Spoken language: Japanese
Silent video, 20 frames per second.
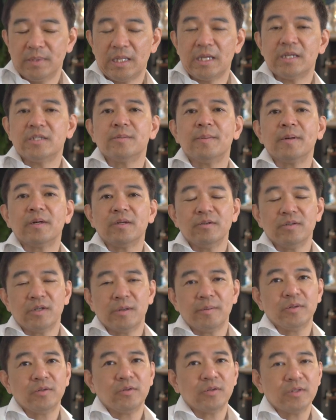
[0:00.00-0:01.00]
レスバッグに比
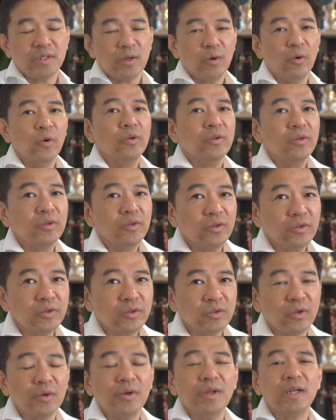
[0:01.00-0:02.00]
べるとですね、本
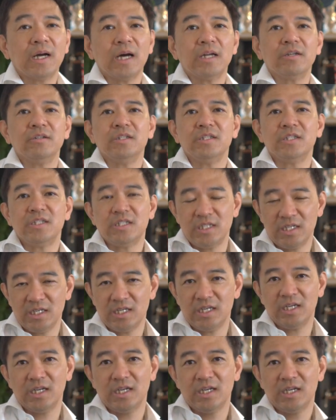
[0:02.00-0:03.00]
当に軽い
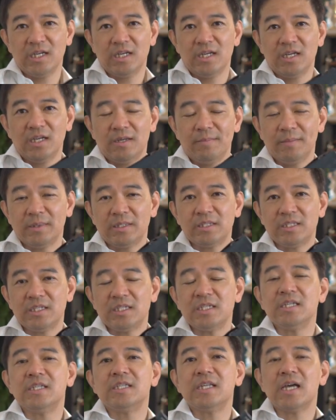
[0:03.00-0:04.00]
し、まあ、
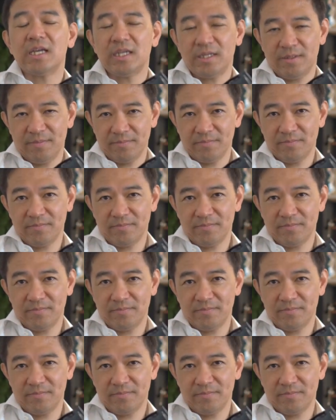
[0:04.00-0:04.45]
小さい。